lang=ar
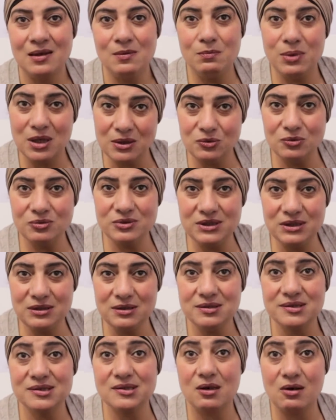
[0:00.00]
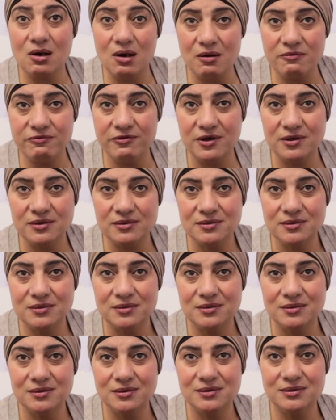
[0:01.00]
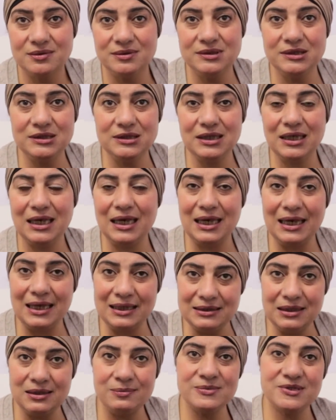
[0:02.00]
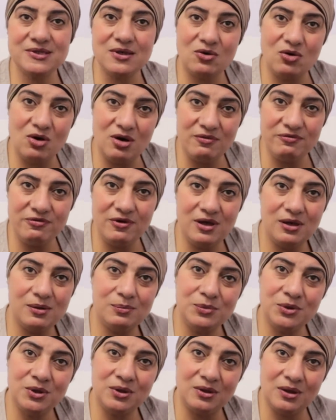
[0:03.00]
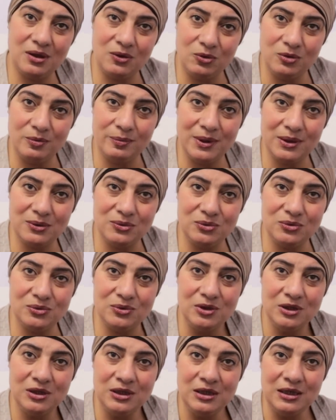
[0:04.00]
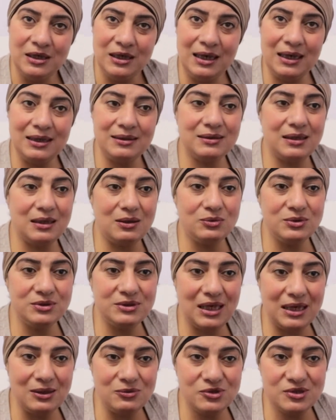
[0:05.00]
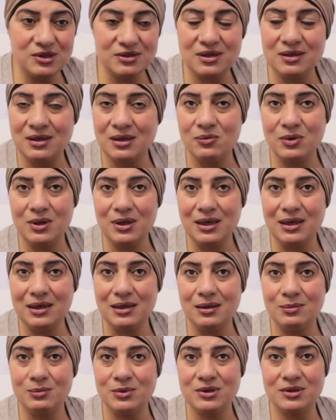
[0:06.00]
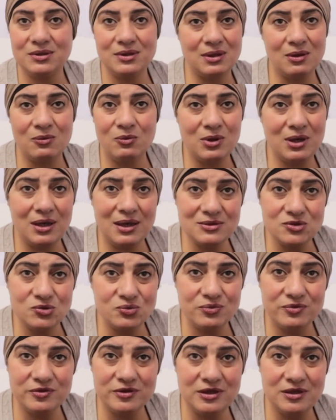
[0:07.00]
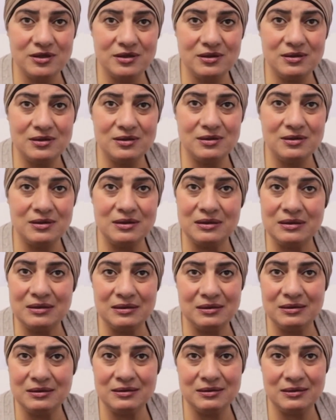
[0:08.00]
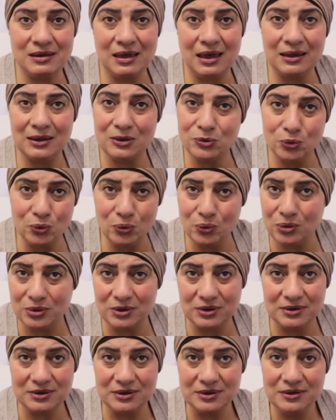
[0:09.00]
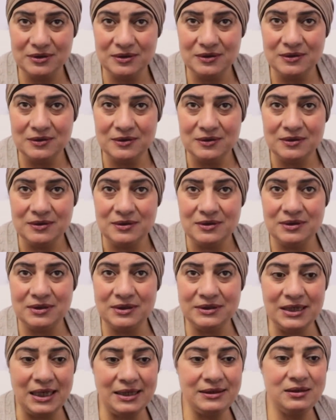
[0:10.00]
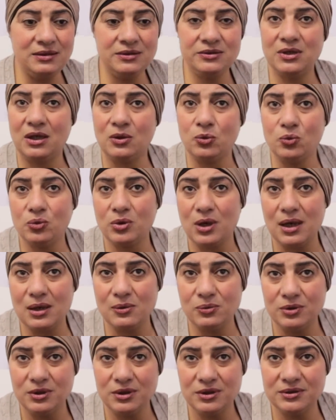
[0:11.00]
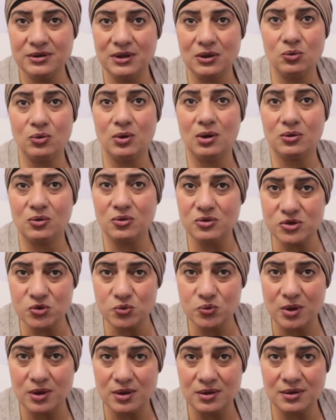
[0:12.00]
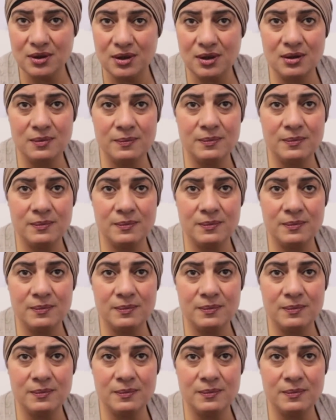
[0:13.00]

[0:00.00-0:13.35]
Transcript: برضو دي ثقافه دي عدم ثقافة من الرجل برضو حتى لو انت عاوز تتناول حاجة ما تتناولهاش على طول يعني للضروره قوي للضروره القصوى من غير